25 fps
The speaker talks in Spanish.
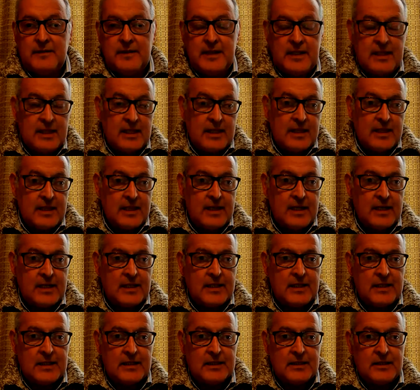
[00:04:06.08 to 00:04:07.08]
vidas
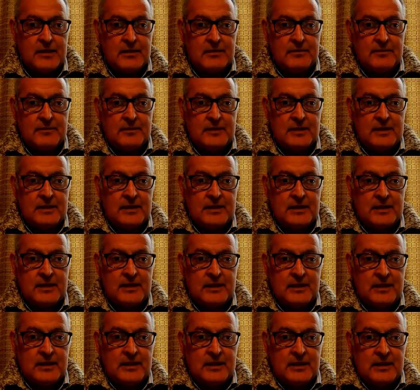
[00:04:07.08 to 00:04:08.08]
diarias
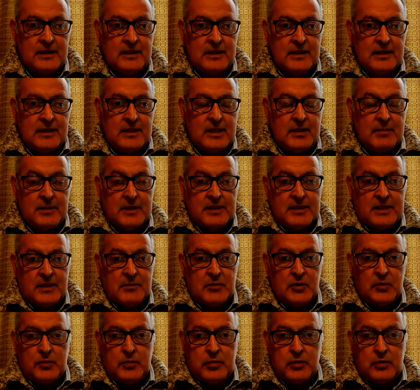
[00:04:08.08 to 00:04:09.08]
que
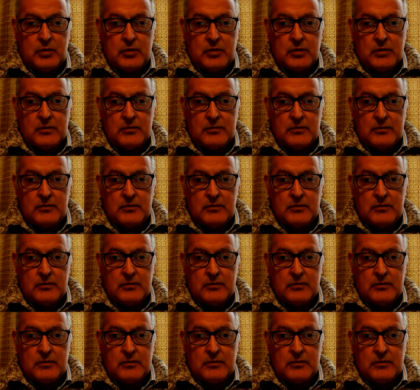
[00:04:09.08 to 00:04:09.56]
pasamos por